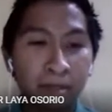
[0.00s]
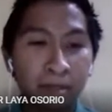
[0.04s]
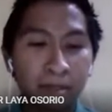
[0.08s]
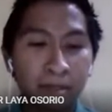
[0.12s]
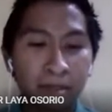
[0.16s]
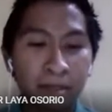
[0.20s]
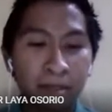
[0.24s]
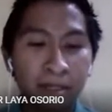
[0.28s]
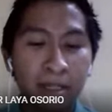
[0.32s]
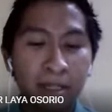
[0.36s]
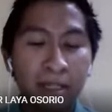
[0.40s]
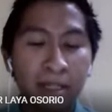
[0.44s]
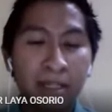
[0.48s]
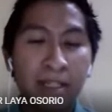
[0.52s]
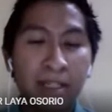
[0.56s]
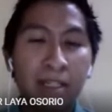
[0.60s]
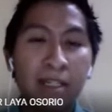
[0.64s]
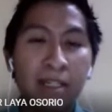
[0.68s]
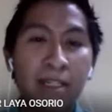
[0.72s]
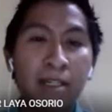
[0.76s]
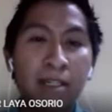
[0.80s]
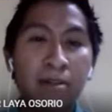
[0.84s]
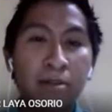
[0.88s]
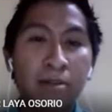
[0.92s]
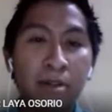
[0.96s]
y lo que
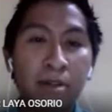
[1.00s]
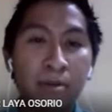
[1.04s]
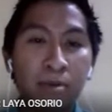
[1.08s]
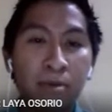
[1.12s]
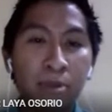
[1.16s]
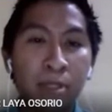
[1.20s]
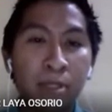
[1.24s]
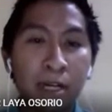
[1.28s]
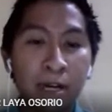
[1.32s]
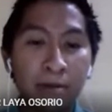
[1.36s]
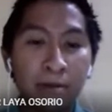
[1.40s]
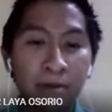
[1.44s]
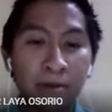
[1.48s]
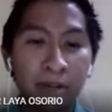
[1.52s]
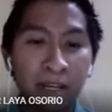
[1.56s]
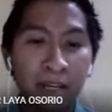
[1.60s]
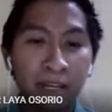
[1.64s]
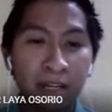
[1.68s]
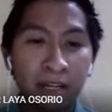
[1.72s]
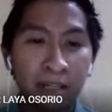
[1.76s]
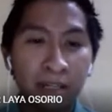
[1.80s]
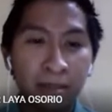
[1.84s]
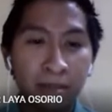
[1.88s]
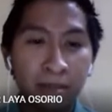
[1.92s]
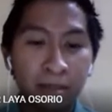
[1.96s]
buscaba era
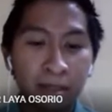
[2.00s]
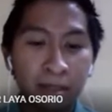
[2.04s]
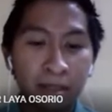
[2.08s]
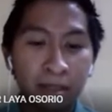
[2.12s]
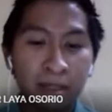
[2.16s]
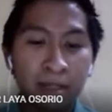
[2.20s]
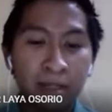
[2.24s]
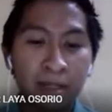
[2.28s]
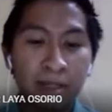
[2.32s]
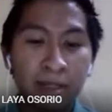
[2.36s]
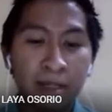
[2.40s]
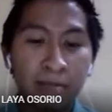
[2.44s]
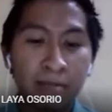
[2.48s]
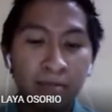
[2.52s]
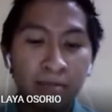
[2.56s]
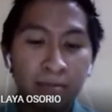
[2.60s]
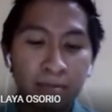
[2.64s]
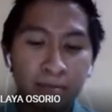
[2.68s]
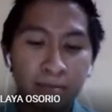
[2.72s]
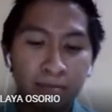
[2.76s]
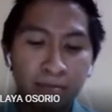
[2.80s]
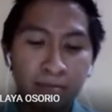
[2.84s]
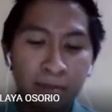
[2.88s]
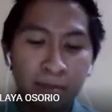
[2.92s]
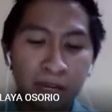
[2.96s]

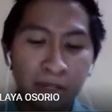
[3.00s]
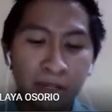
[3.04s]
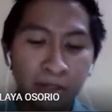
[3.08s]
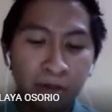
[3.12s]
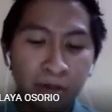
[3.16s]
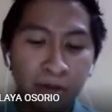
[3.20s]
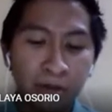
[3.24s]
mayor